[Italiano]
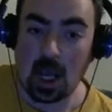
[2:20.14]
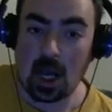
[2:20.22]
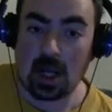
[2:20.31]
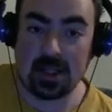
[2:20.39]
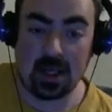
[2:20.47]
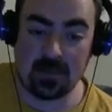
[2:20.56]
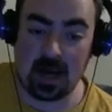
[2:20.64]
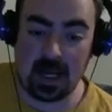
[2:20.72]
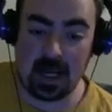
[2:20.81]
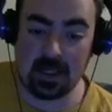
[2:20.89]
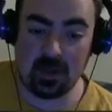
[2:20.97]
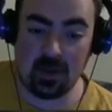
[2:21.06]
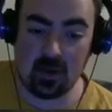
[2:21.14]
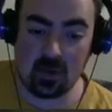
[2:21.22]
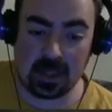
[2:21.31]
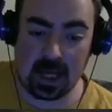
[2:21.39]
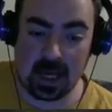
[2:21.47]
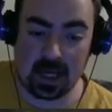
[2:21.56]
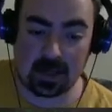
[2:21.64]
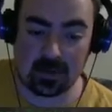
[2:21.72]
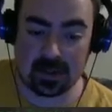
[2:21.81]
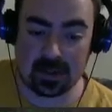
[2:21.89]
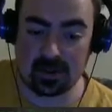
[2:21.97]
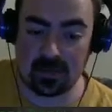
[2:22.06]
The Mind Nuker,
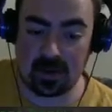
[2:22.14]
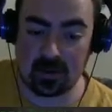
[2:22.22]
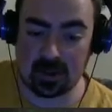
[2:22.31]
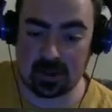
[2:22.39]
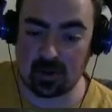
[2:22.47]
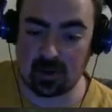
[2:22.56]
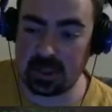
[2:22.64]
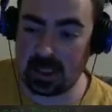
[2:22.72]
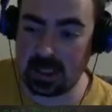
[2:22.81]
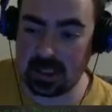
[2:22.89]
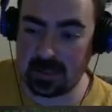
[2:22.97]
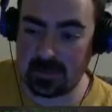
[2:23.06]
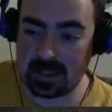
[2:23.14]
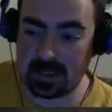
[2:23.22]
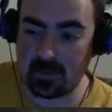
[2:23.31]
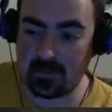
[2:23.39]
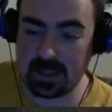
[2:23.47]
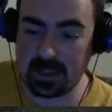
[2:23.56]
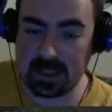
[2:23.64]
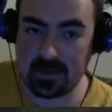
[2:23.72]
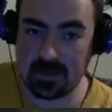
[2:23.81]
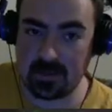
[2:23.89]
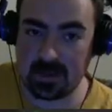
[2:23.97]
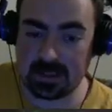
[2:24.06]
questo me lo posso o tenere da parte o vendere
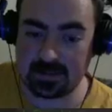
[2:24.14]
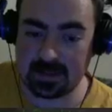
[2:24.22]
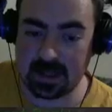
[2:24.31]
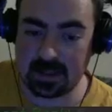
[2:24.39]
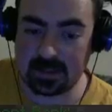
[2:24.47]
veramente a tanti